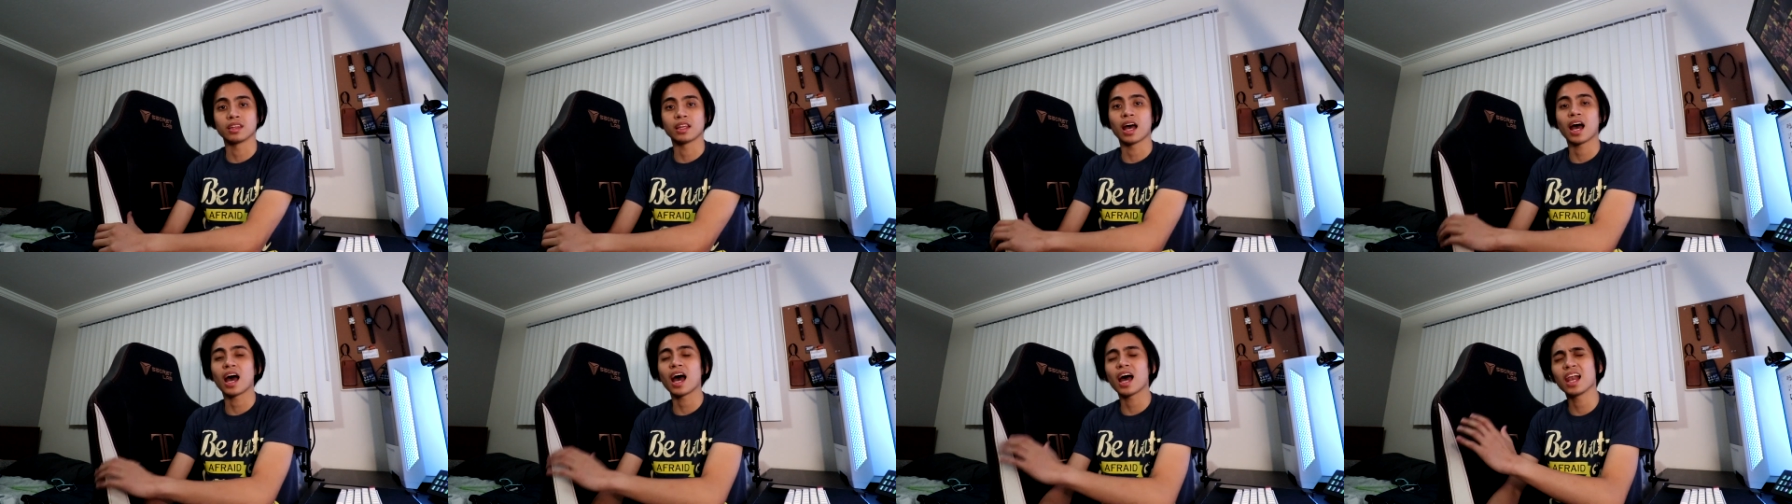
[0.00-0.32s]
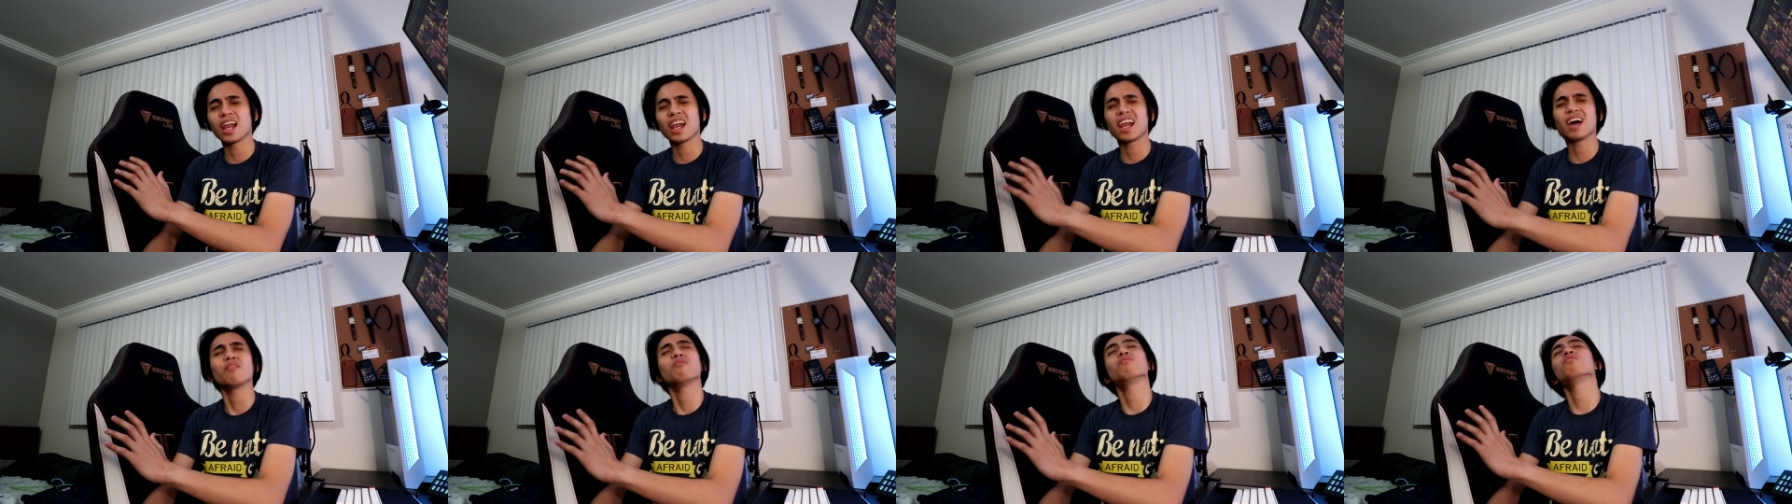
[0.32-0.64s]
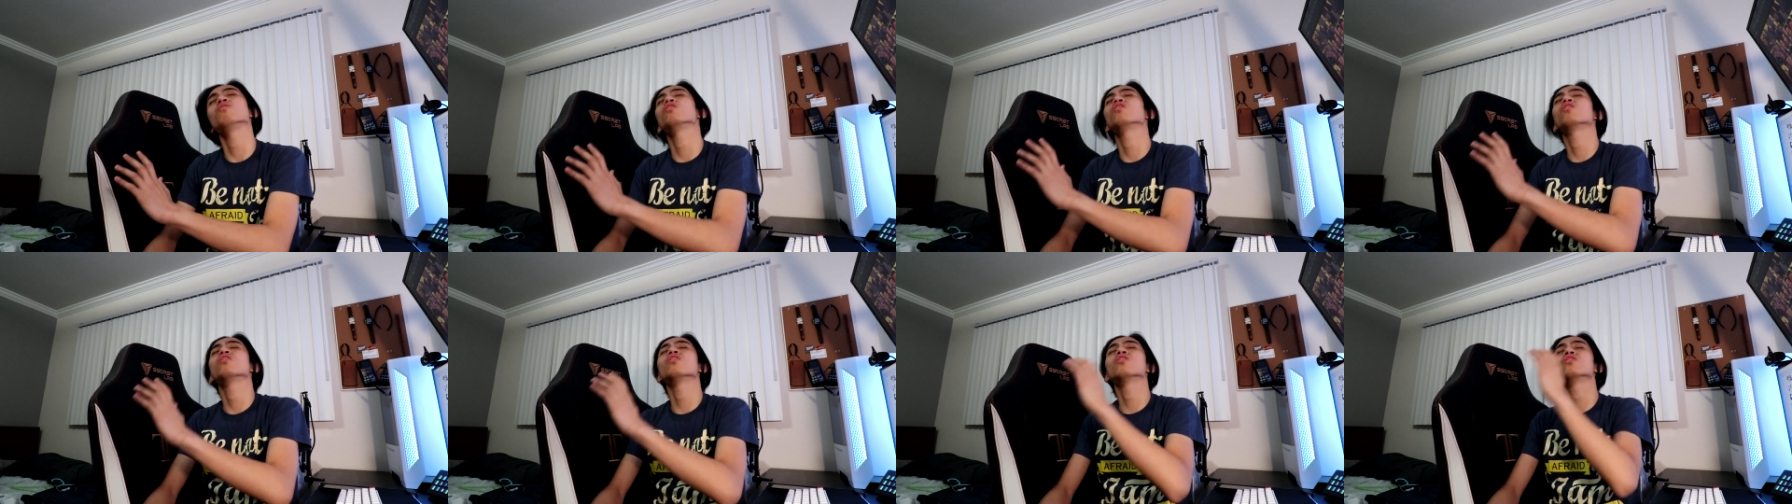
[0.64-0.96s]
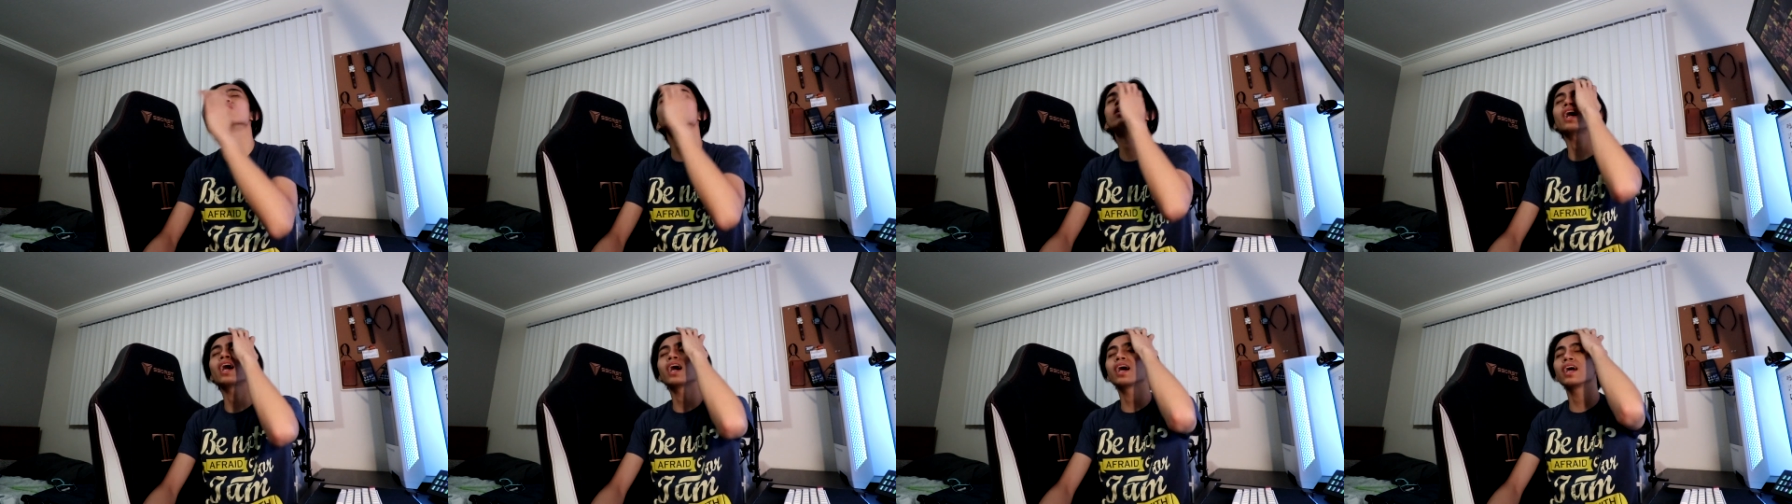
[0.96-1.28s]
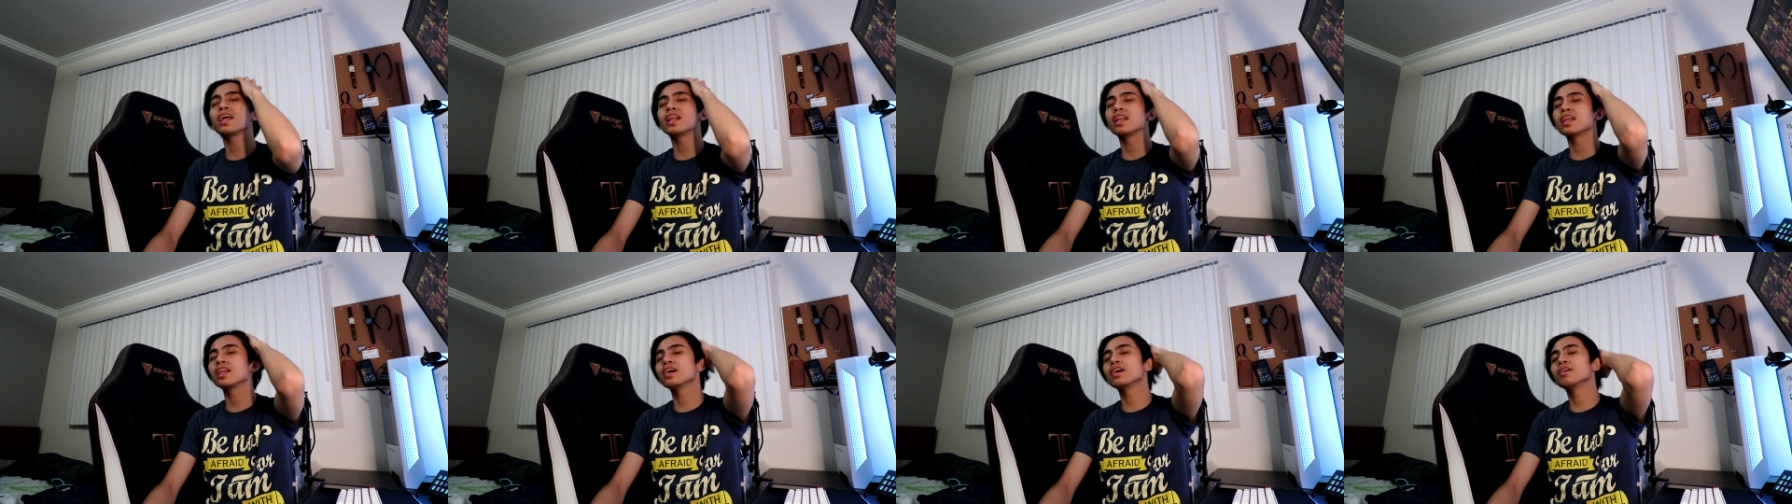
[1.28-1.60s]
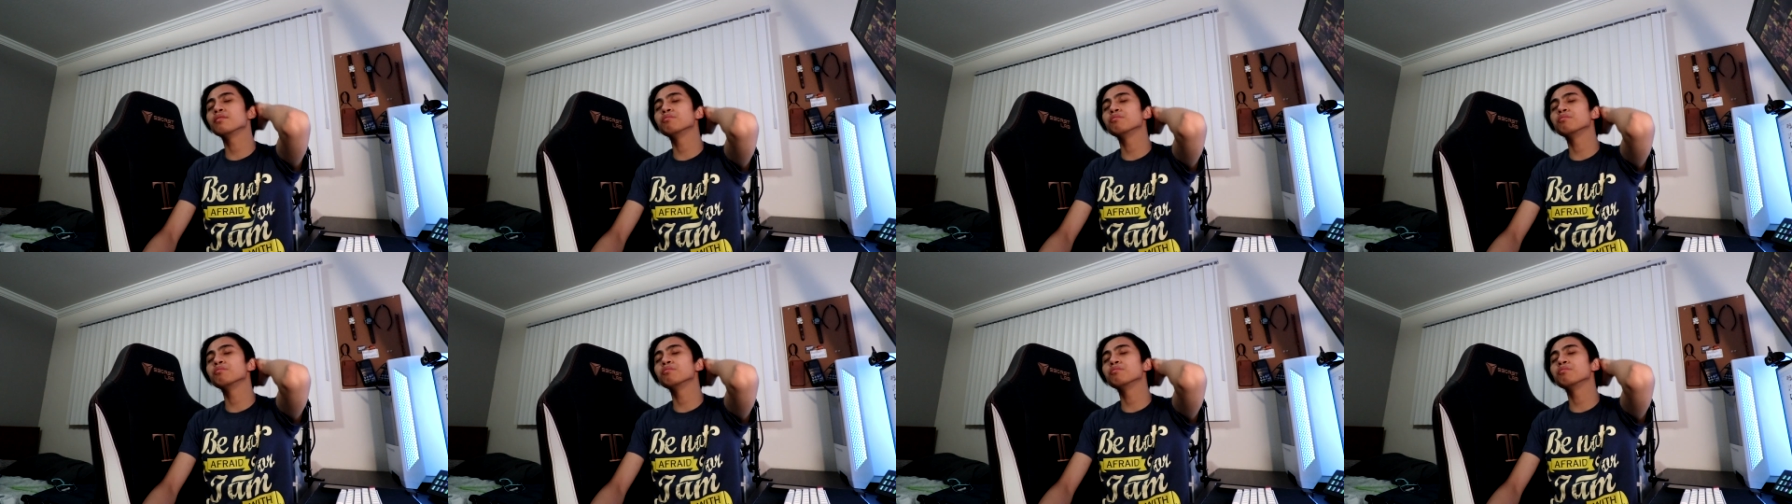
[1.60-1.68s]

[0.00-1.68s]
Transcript: na alam ko dahil